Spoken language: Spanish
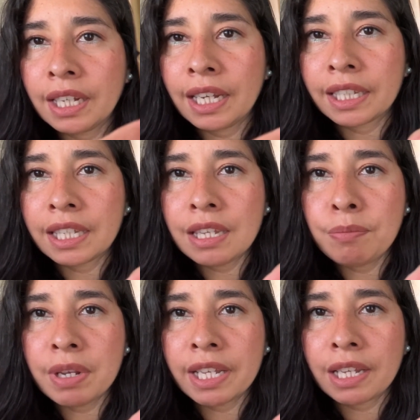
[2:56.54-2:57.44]

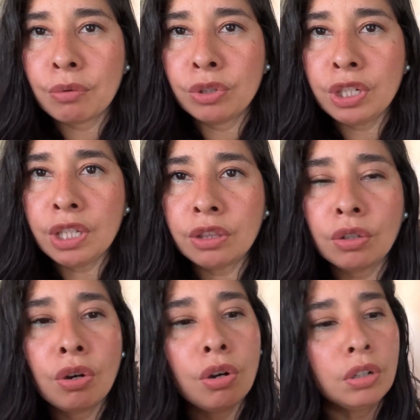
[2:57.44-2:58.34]
Aquí miren qué
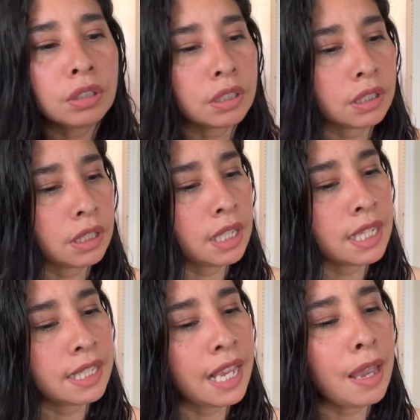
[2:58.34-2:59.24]
bonito.
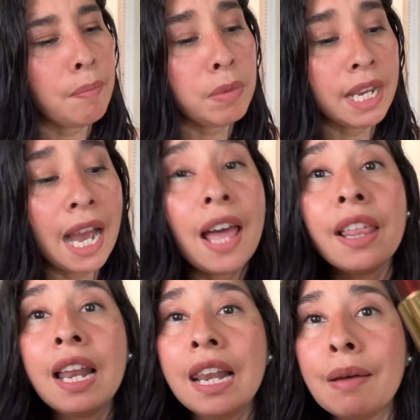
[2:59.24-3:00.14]
Dice
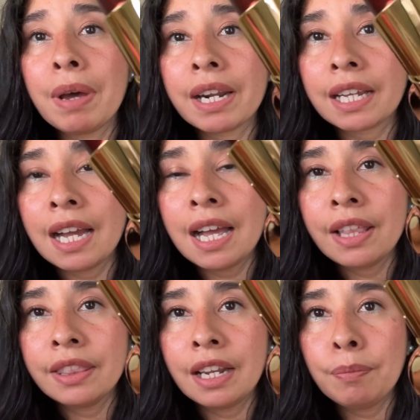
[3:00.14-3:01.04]
Mirada,
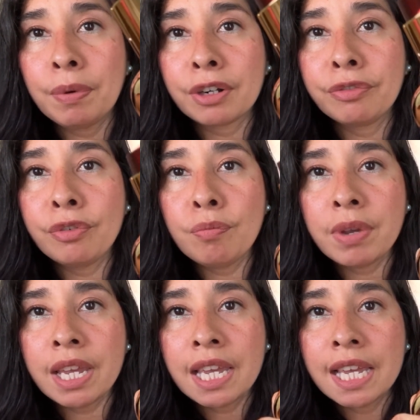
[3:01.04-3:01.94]
marca del
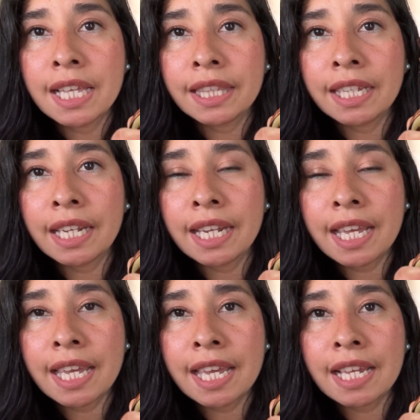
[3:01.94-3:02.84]
perfume.
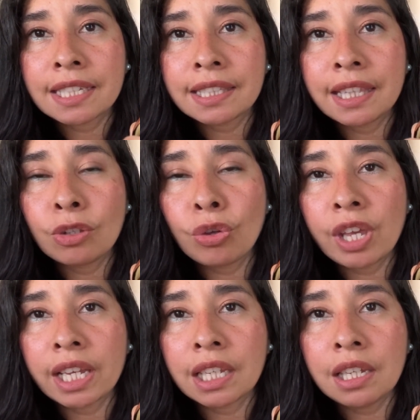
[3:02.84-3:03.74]
Tiene esto
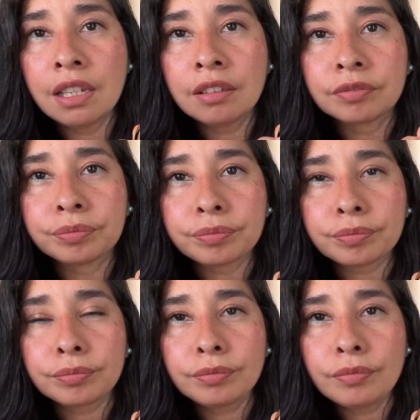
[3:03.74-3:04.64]
de aquí,
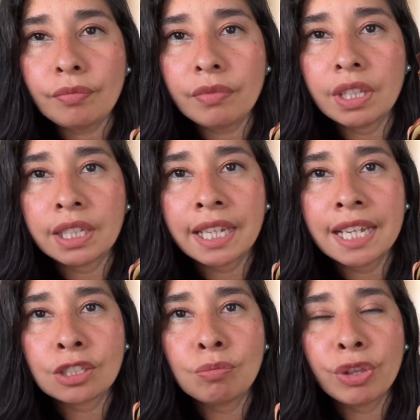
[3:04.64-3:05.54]

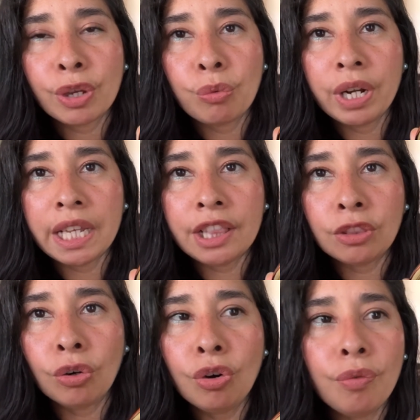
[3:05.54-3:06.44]
que es como de
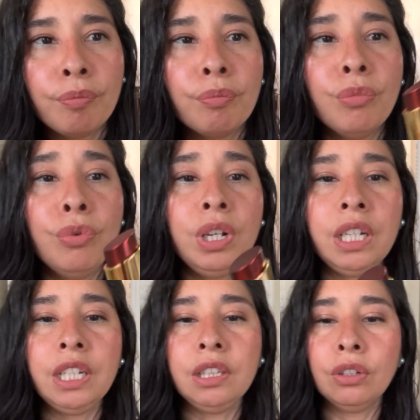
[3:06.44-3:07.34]
cuerito,
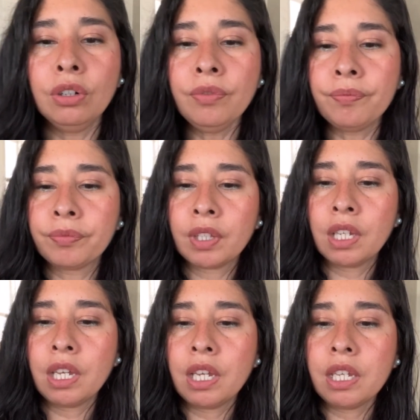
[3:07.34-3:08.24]
muy lindo.
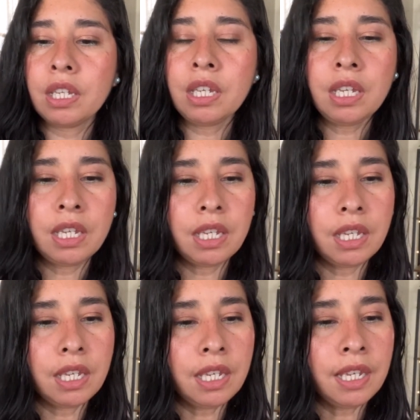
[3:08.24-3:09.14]

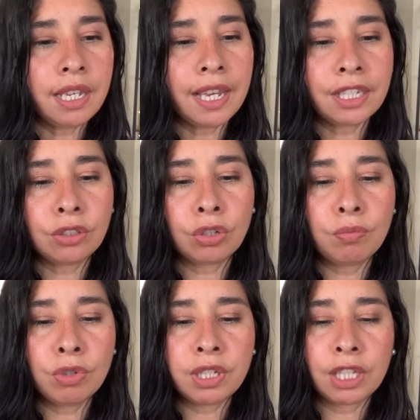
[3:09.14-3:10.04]
Y esto
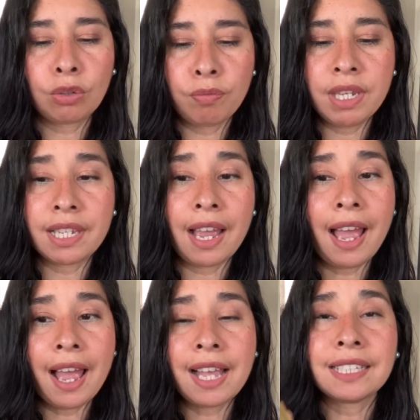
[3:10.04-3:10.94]
cómo se
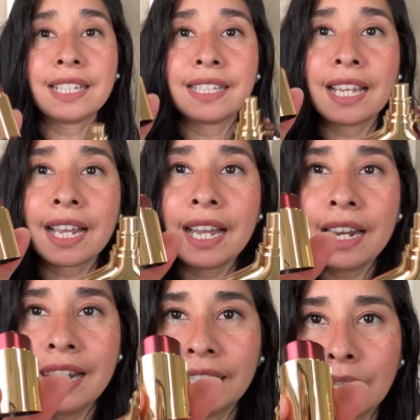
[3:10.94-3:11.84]
atomiza. Ah, se
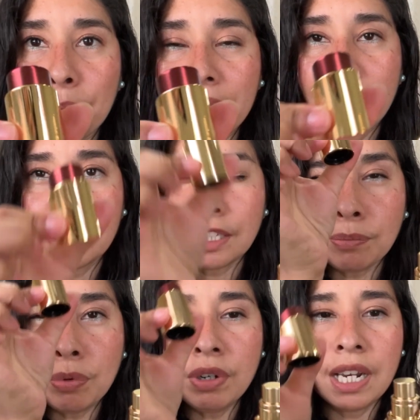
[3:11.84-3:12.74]
saca la tapita
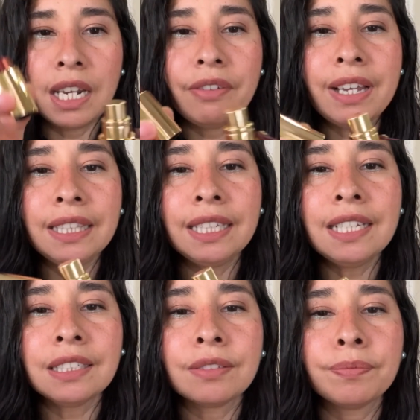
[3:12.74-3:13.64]
así, pum, la
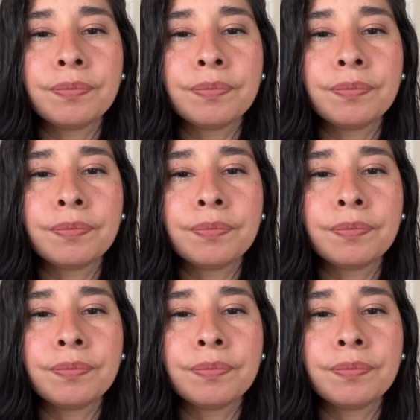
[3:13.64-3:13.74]
levantas.